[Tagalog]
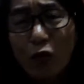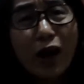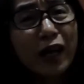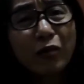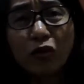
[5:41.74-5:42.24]

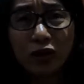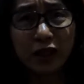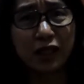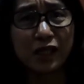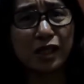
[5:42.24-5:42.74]
wakin
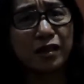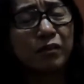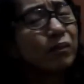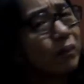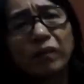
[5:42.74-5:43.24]
muntis.
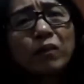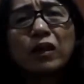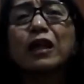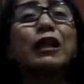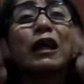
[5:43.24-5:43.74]

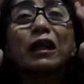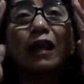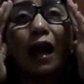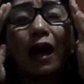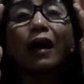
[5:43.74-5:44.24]
Hindi
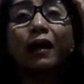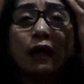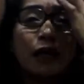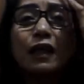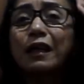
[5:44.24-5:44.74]
kita ka,
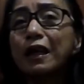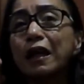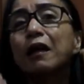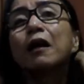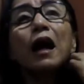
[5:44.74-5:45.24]

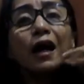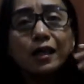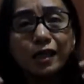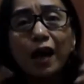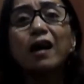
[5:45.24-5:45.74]
hindi,
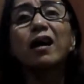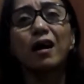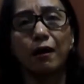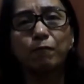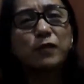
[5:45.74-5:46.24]
kahit saan
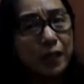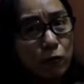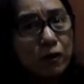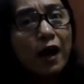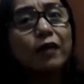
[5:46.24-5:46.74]
ka,
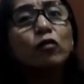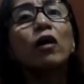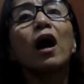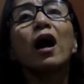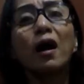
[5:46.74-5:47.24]

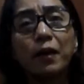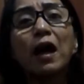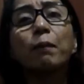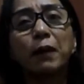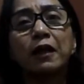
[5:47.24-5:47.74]
siguradong
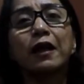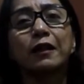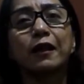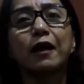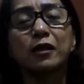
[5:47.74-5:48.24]
hahanapin
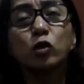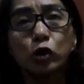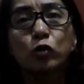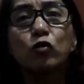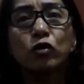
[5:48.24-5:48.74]
kita at
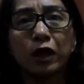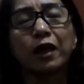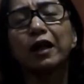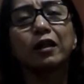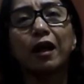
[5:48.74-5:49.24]

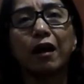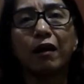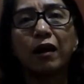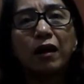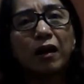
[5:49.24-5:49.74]
susugurin
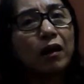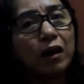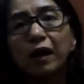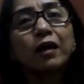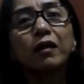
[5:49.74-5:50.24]
kita
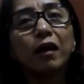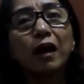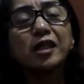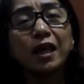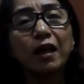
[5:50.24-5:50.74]
Ah,
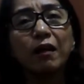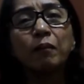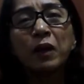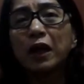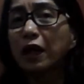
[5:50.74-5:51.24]
kasi
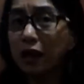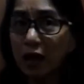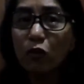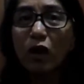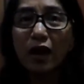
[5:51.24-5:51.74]

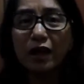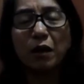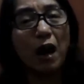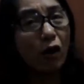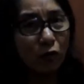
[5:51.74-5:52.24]
hindi ko
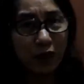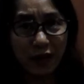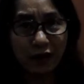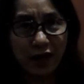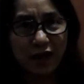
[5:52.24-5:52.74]
kaya. Ako
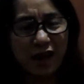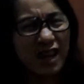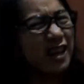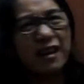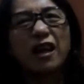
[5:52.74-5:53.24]
bilang
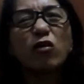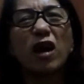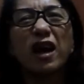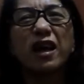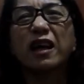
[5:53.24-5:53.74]
nanay, hindi ko
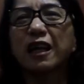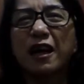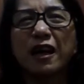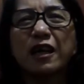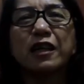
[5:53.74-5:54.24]
kaya ang
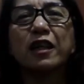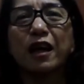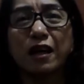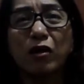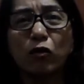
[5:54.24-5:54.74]
ginaganyan
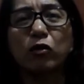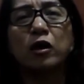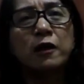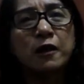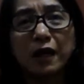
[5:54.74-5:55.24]
ng anak ko.
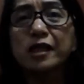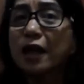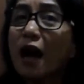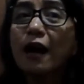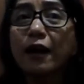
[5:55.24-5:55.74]

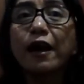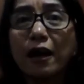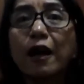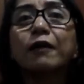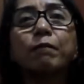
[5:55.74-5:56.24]
Kasi
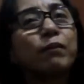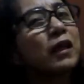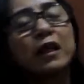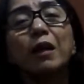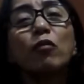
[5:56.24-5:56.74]
agad-agad,
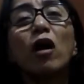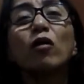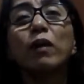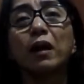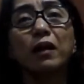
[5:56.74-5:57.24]
hindi mo
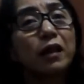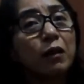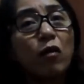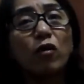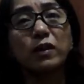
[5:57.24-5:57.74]
ako ma-
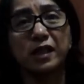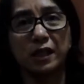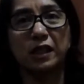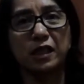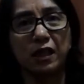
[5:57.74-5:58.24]
hindi mo ako
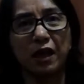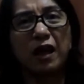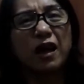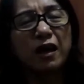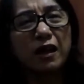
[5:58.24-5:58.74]
masisisi.
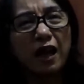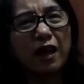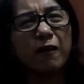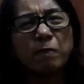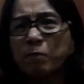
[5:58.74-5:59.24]

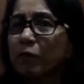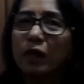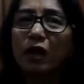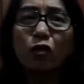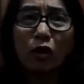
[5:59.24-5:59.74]
Dahil
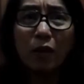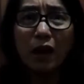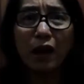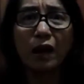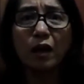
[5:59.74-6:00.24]

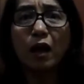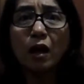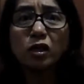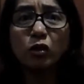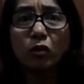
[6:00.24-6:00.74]
normal eh,
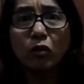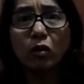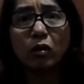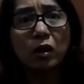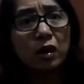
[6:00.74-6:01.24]
reaction
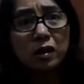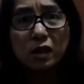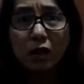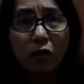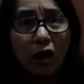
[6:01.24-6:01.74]
ko.
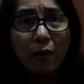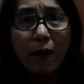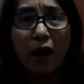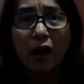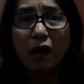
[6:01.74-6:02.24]
Sino ka
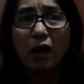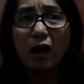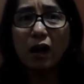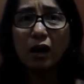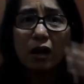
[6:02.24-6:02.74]
ba?
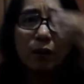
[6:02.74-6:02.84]
Ha?